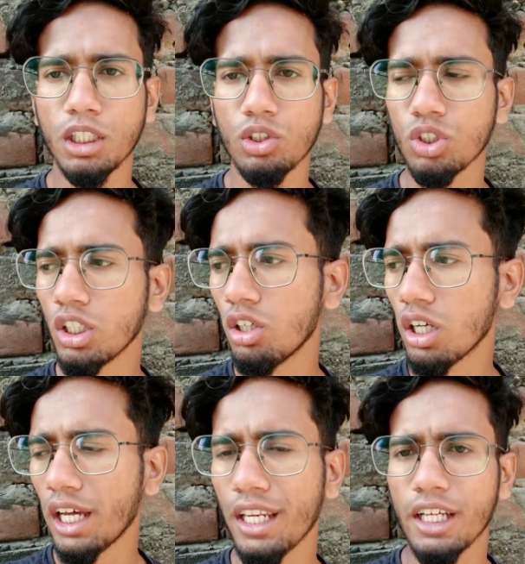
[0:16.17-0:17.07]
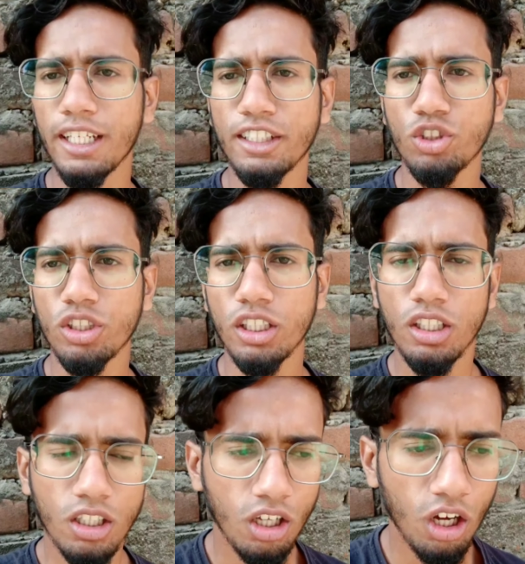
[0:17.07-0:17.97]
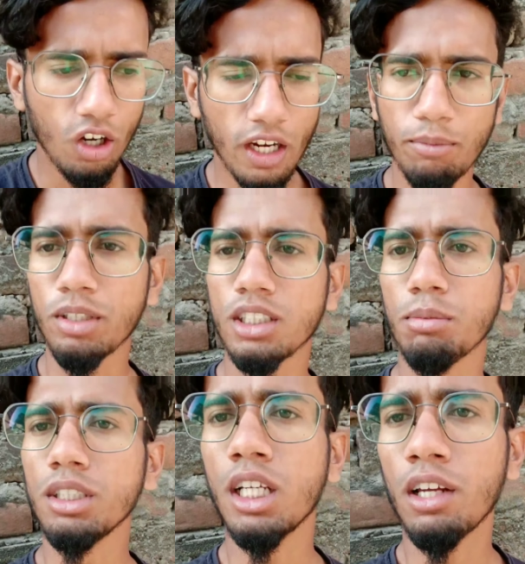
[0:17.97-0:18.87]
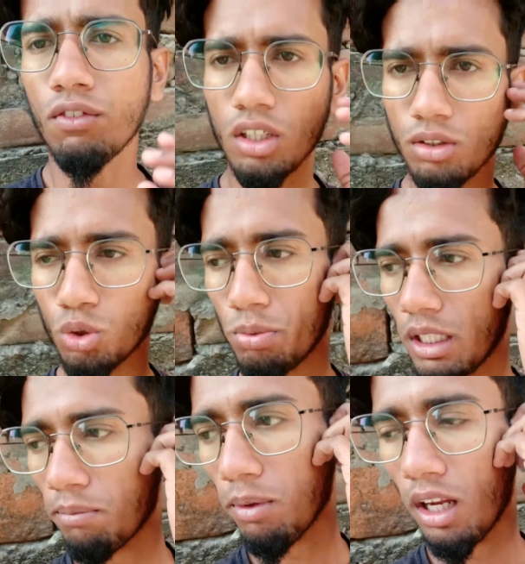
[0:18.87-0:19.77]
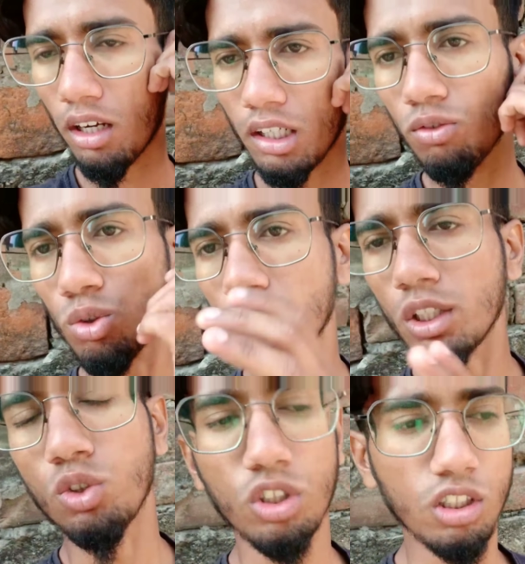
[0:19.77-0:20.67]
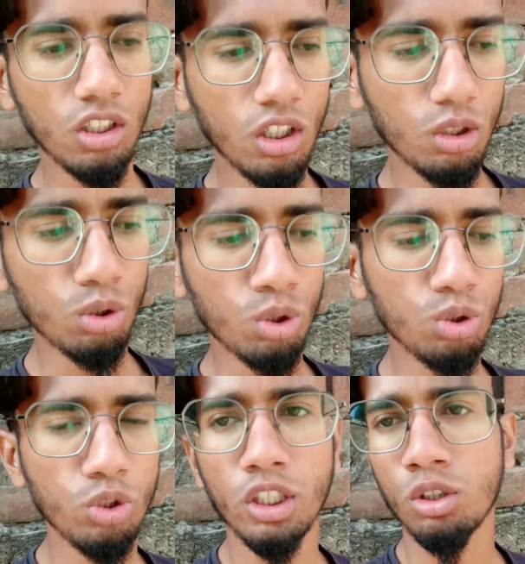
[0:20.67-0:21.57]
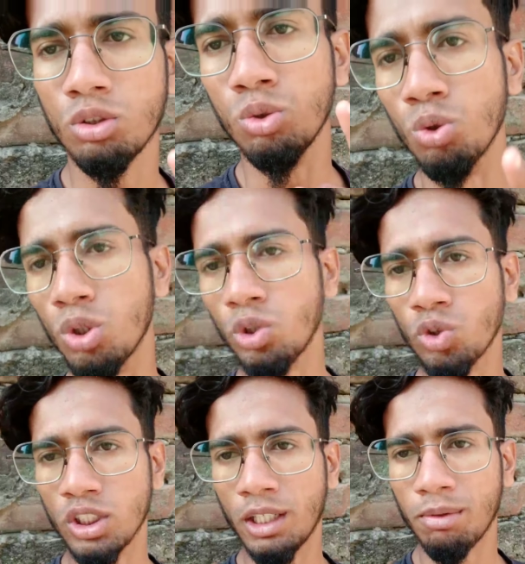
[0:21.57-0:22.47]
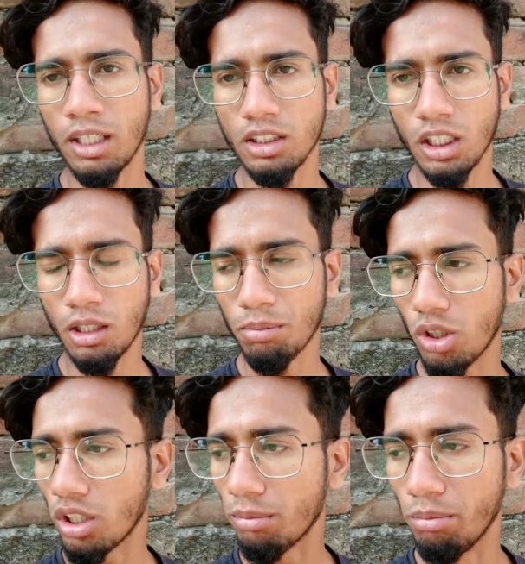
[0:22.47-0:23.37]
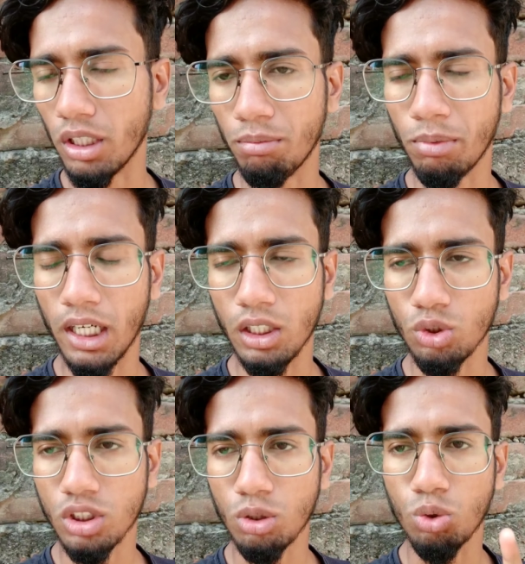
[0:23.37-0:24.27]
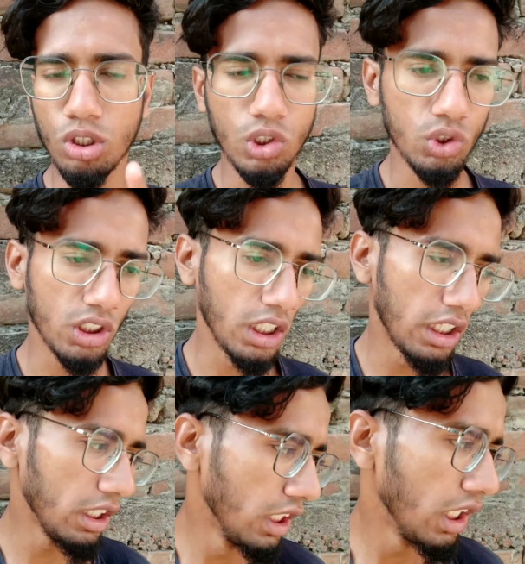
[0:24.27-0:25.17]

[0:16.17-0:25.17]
ठीक होंगे और खैर खैरियत से होंगे और आपके सभी जानवर जो भी आप पाल रहे हैं वो ठीक होंगे तो दोस्तों एक गुड न्यूज़ है हमारे चैनल पर एक बैड न्यूज़ है गुड न्यूज़ ये है